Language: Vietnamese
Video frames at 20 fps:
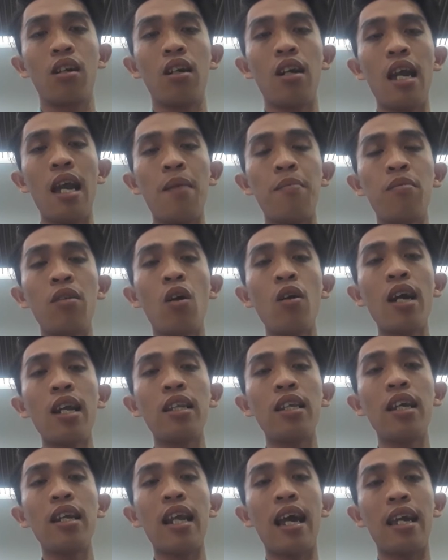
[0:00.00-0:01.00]
Em nói
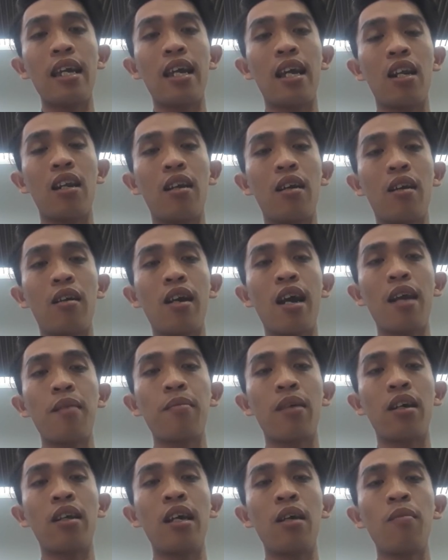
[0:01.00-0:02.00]
anh thế này, anh, anh
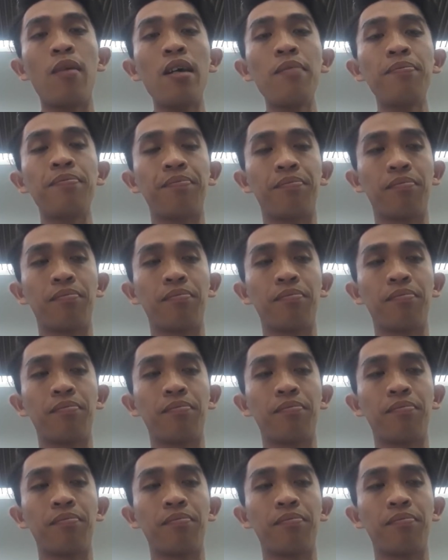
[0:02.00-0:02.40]
mà Thiện Pháp,